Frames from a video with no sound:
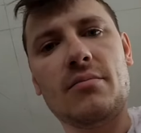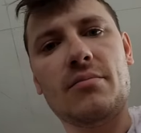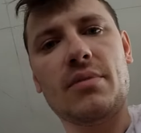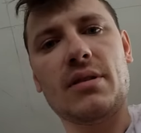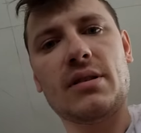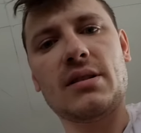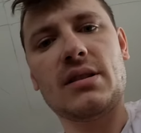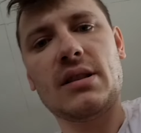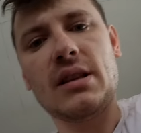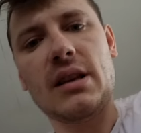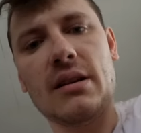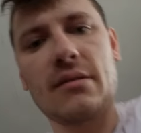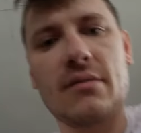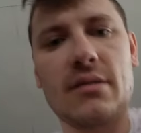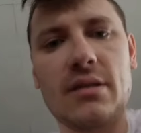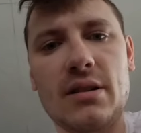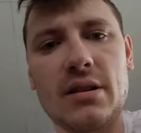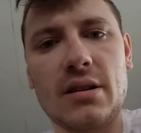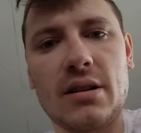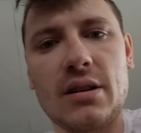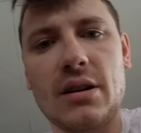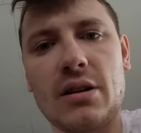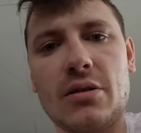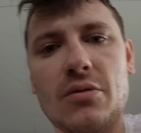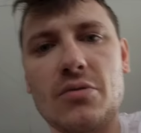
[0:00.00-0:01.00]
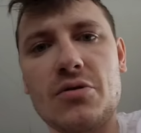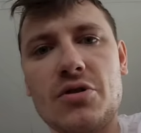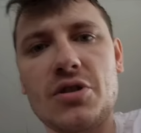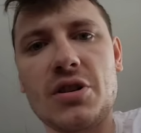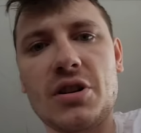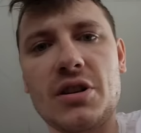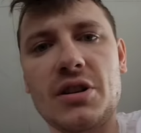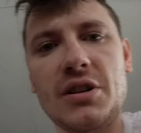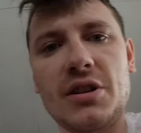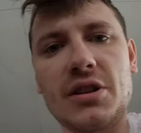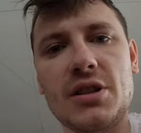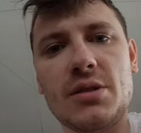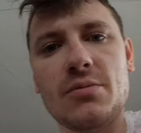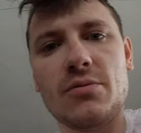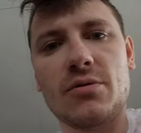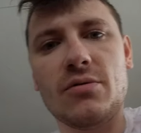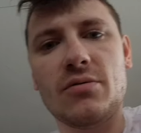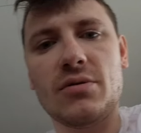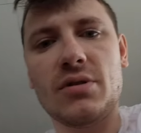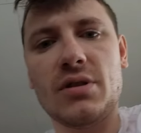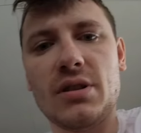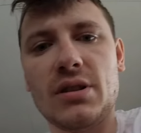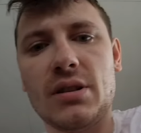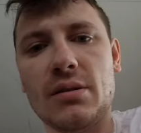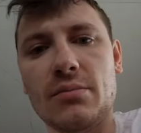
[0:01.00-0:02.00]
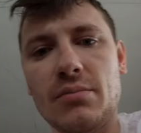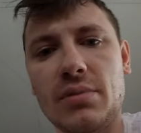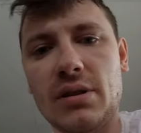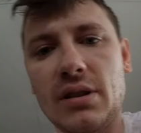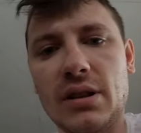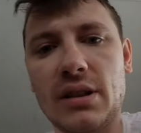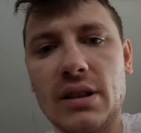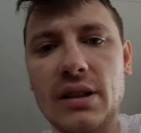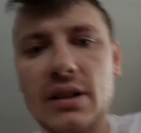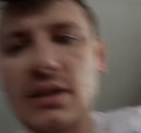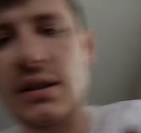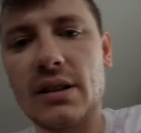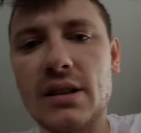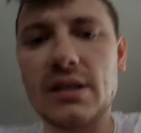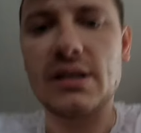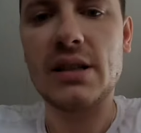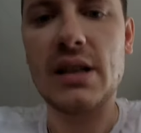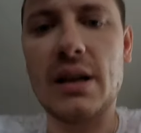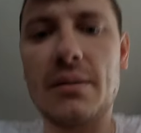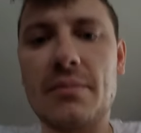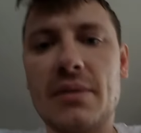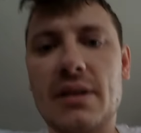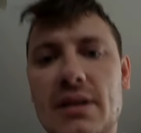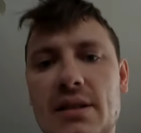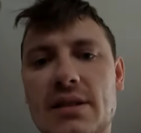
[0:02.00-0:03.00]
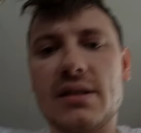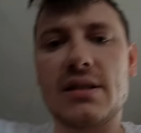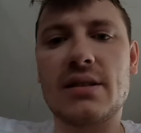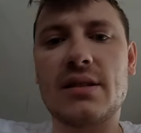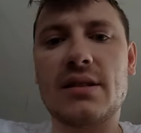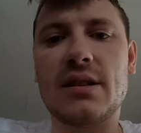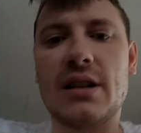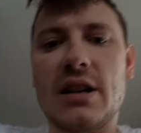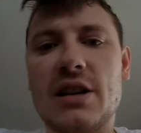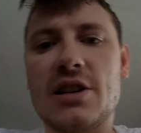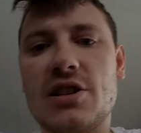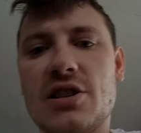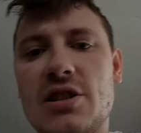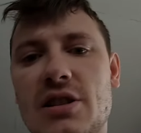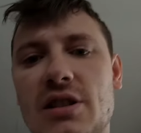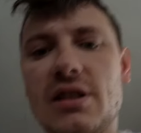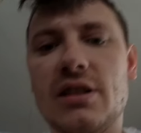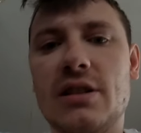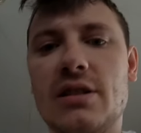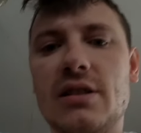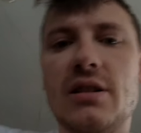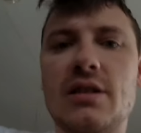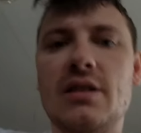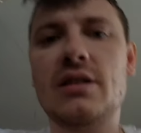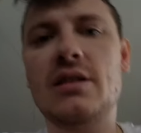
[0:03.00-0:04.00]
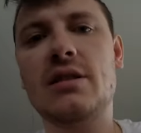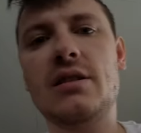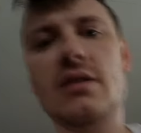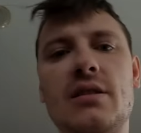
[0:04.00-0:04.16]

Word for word: Поставили, короче, клизму. Вот это было, наверное, самое страшное